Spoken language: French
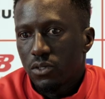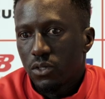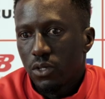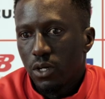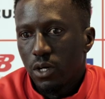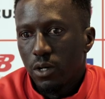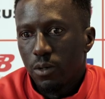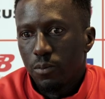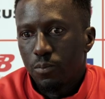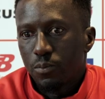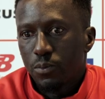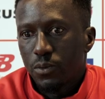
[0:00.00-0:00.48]
C'est
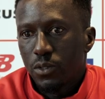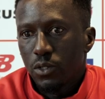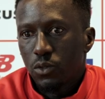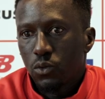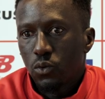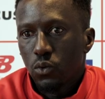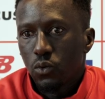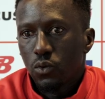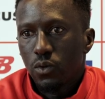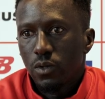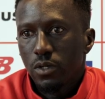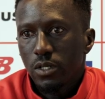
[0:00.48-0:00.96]
un petit
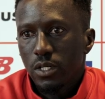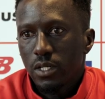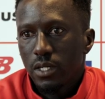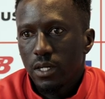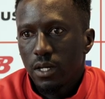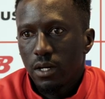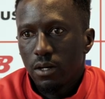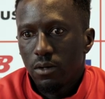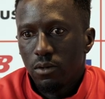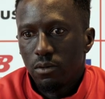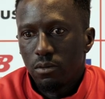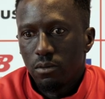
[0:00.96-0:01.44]
tournoi
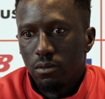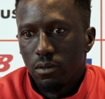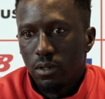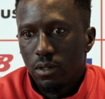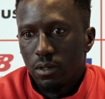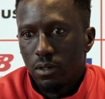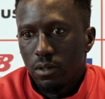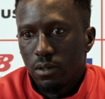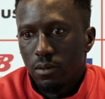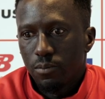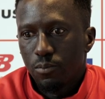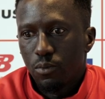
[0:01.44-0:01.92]
qui a une,
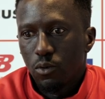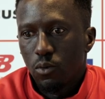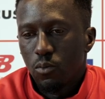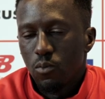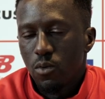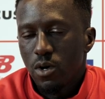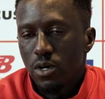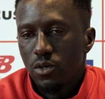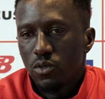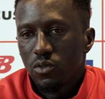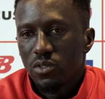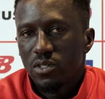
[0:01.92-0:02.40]
euh, pour
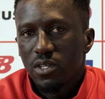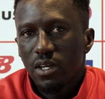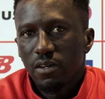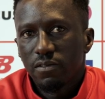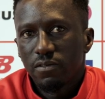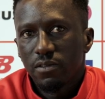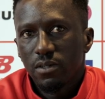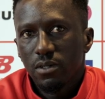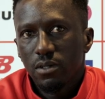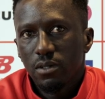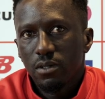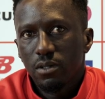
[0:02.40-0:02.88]
moi une
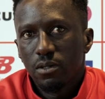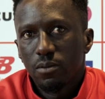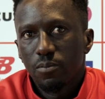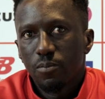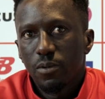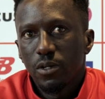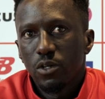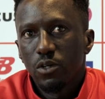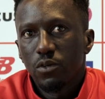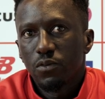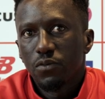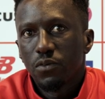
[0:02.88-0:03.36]
saveur de
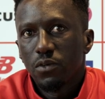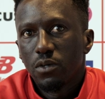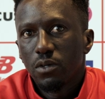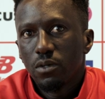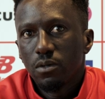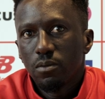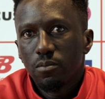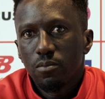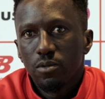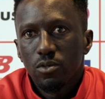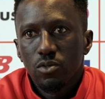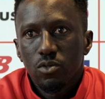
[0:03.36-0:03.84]
Playoff
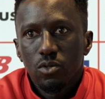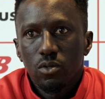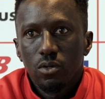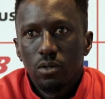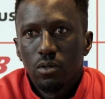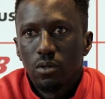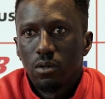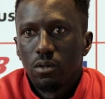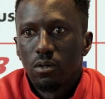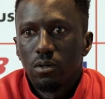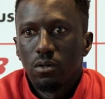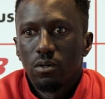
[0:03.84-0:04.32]
1 parce
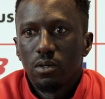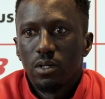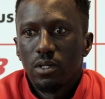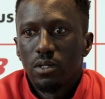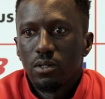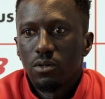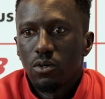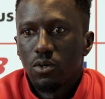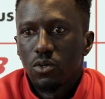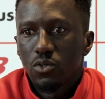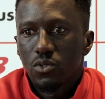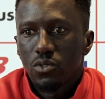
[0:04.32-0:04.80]

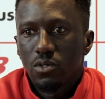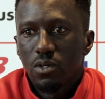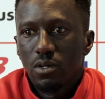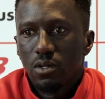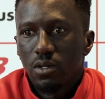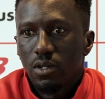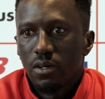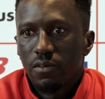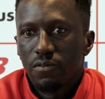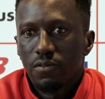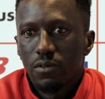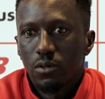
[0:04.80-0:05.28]
que
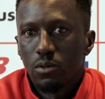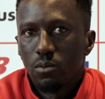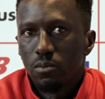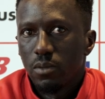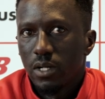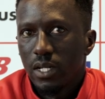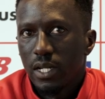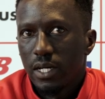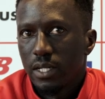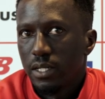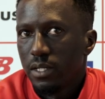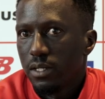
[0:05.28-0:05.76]
Ostend a fait une
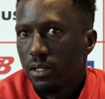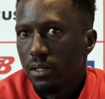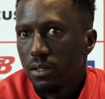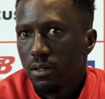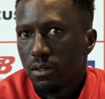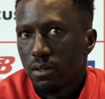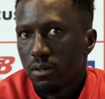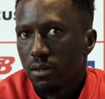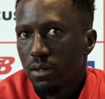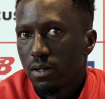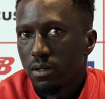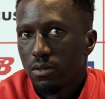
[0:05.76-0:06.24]
belle
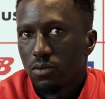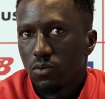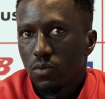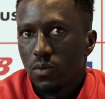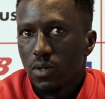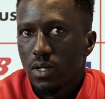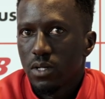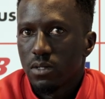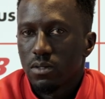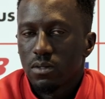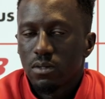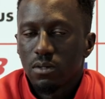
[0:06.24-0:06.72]
année,
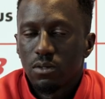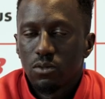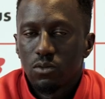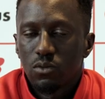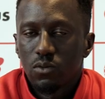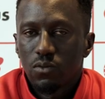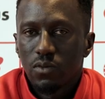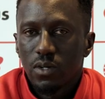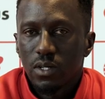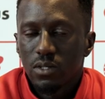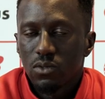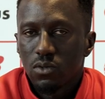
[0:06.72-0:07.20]
Gantoise quand
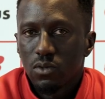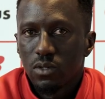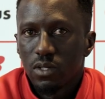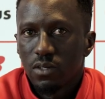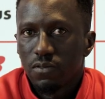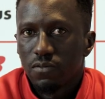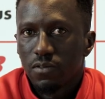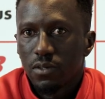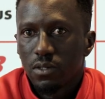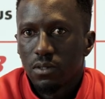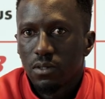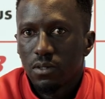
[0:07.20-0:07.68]
tu vois son
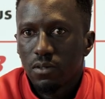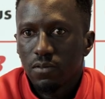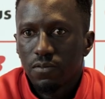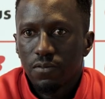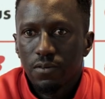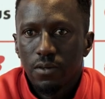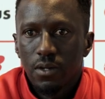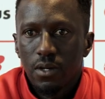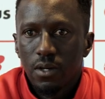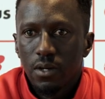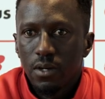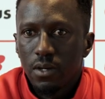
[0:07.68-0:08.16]

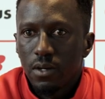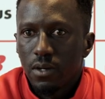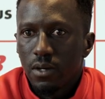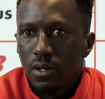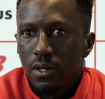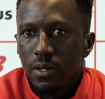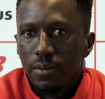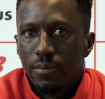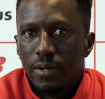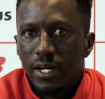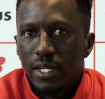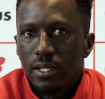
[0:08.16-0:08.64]
effectif
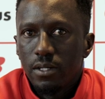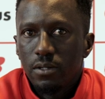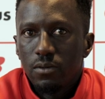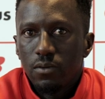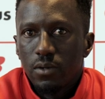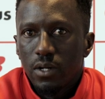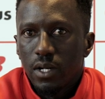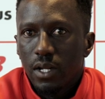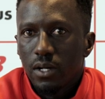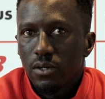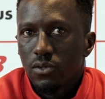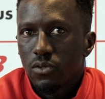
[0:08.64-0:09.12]
et Malines,
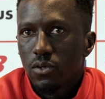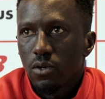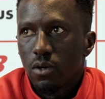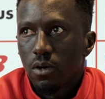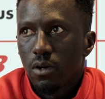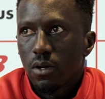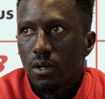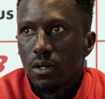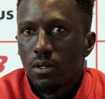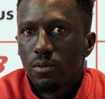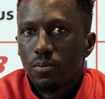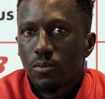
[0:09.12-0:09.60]
voilà, c'est
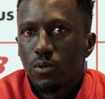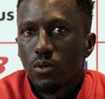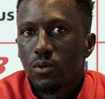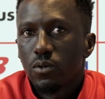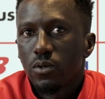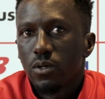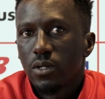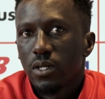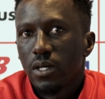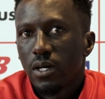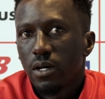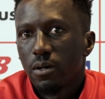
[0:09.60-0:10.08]
un club qu'on
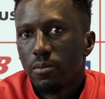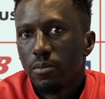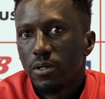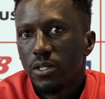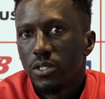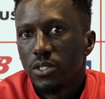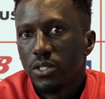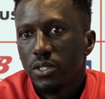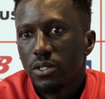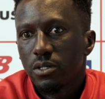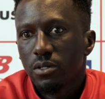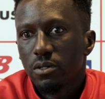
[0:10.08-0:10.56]
connaît en
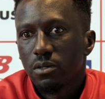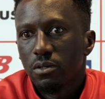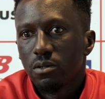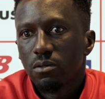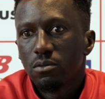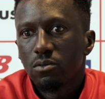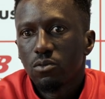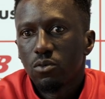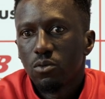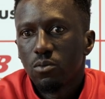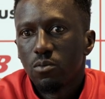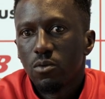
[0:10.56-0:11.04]
Belgique,
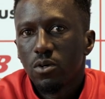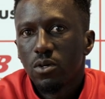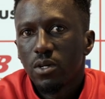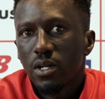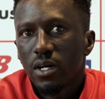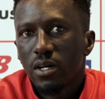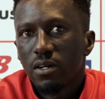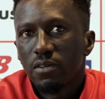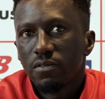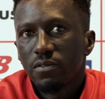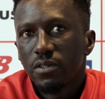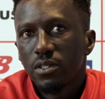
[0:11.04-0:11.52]
que tout le monde
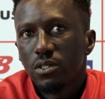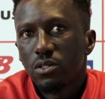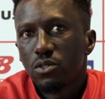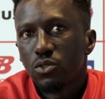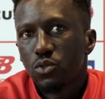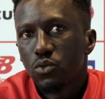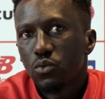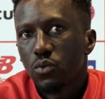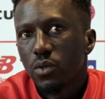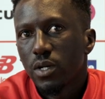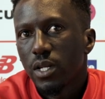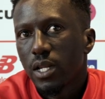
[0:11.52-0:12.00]
a envie de
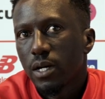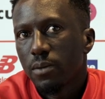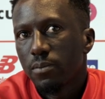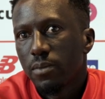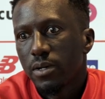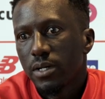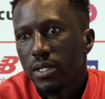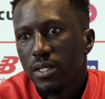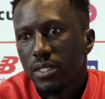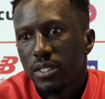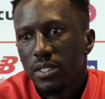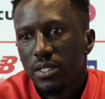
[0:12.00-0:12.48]
jouer
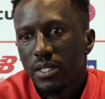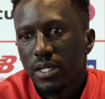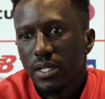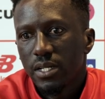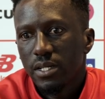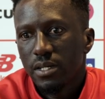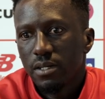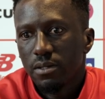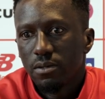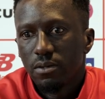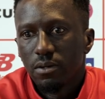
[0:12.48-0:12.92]
là-bas et d'y aller.